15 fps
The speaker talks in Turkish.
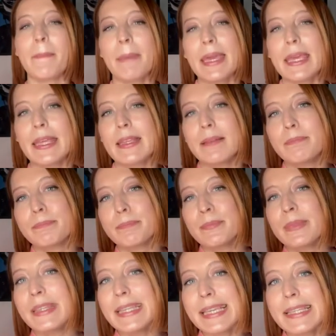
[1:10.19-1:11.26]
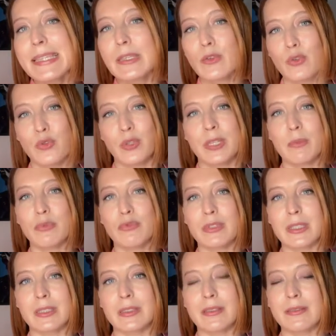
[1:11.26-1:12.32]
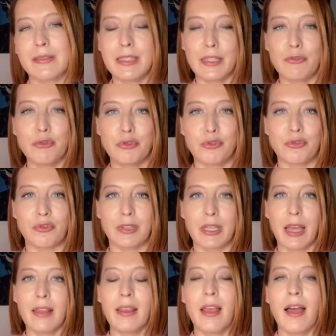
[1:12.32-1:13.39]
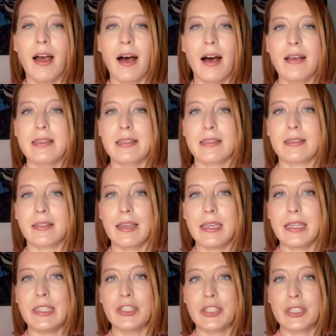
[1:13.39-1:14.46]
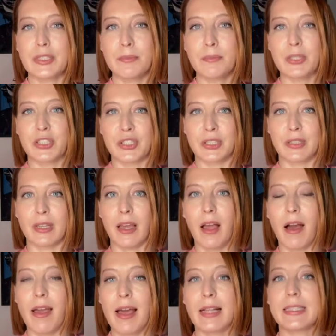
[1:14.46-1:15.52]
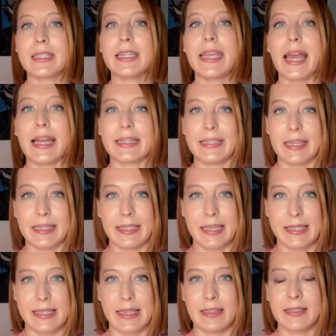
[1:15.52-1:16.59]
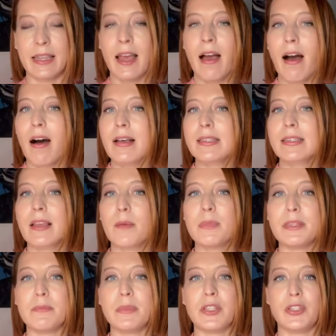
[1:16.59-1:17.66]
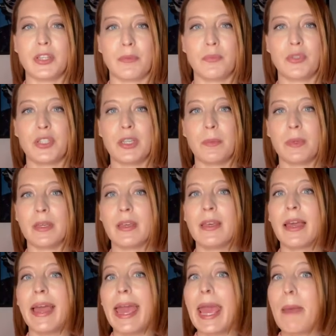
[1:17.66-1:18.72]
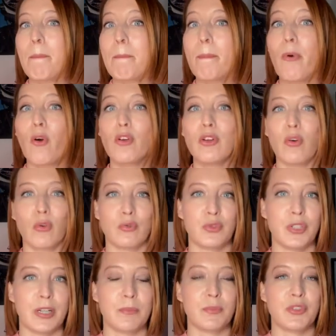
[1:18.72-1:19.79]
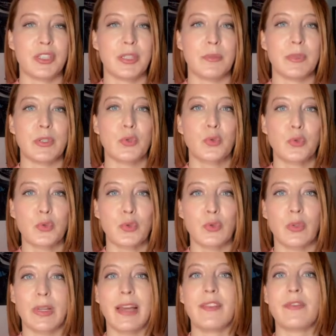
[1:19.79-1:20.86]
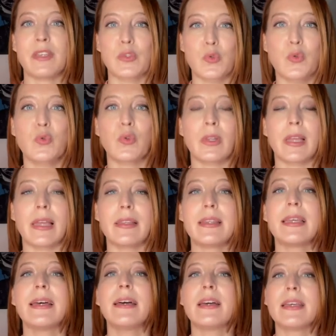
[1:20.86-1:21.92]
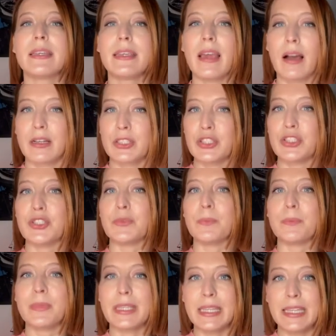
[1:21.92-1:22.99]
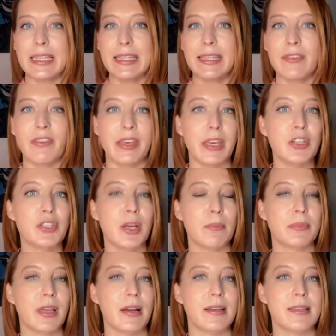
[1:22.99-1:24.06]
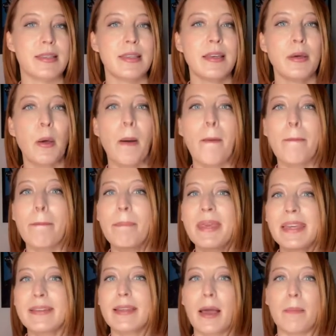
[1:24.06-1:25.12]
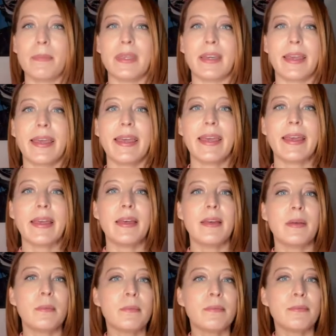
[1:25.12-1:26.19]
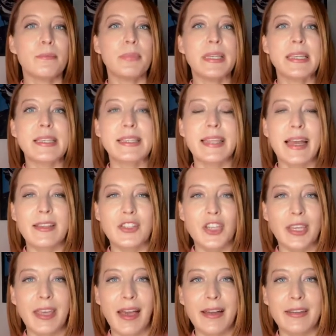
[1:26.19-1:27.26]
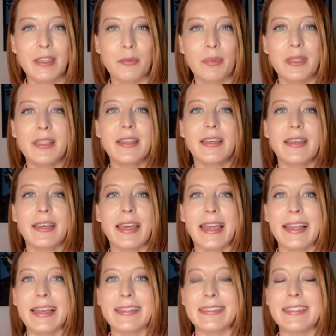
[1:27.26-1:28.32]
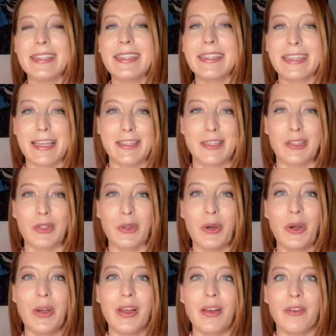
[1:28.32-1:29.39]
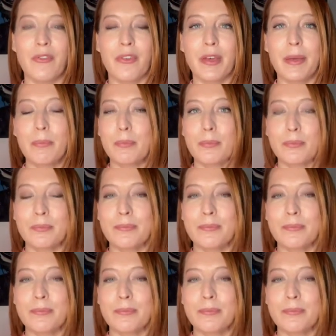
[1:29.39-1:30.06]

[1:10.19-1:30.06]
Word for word: Peki nesi kötü ki bunların diye düşünürken aslında ilişkinin başında ayakları yerden kesen, asla bitmeyecekmiş gibi, hep böyle olacakmış gibi sürdürülen ve sunulan yaklaşım, ilgi ve yaşam tarzı birdenbire prizden çeker gibi elektrik kesiliyor ve